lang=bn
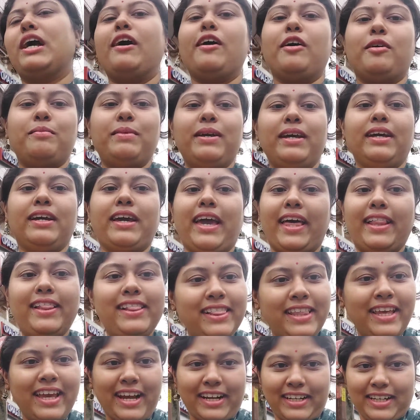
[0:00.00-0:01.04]
স্বাভাবিক
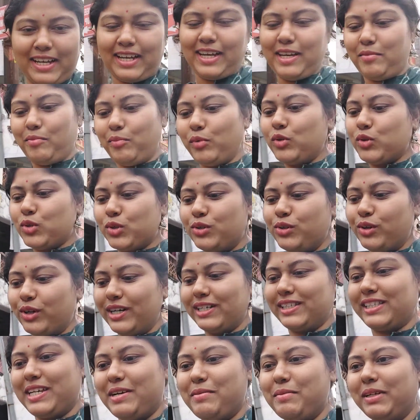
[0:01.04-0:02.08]
হেলদি একটা পুচকু
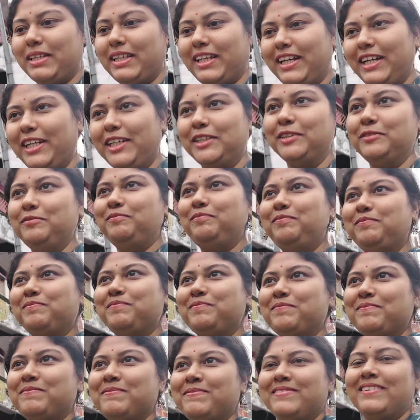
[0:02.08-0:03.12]
হয়েছে আমাদের
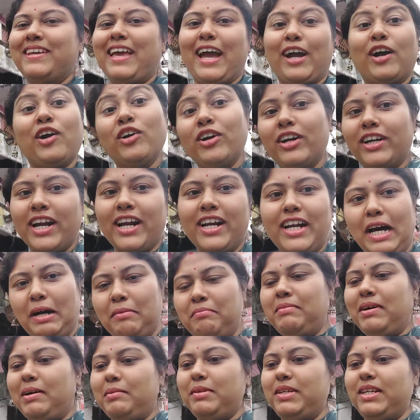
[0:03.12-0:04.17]
এখন এটা নাম
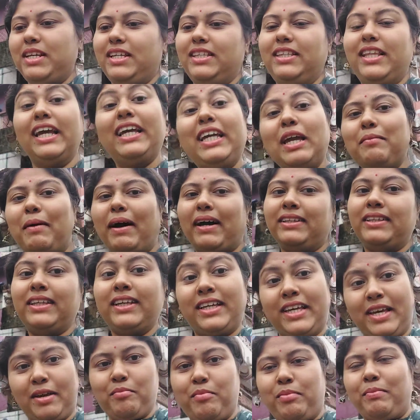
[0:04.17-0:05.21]
ভাবিনি দেখি বাড়িতে
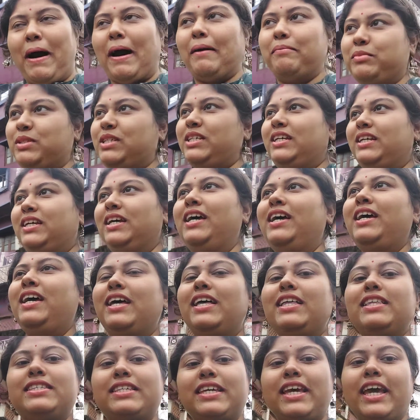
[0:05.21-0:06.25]
গিয়ে ভাবছি
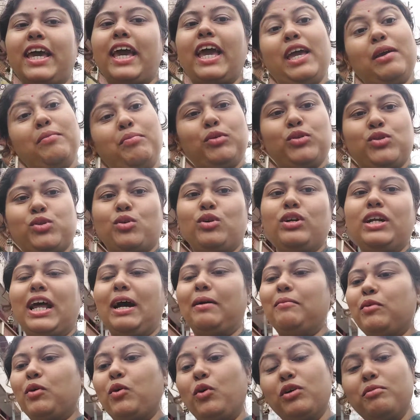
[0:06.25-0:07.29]
যে এই পুচকুর
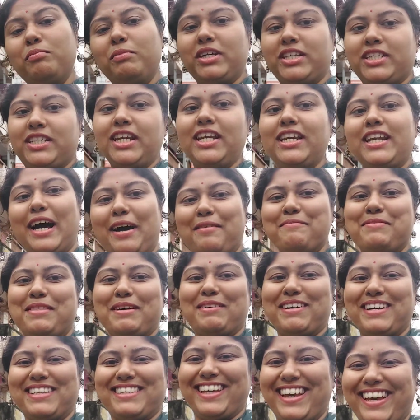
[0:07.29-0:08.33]
নাম কোন মিষ্টির নাম
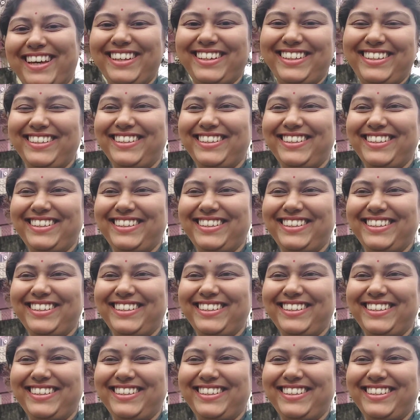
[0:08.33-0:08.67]
দেওয়া যায়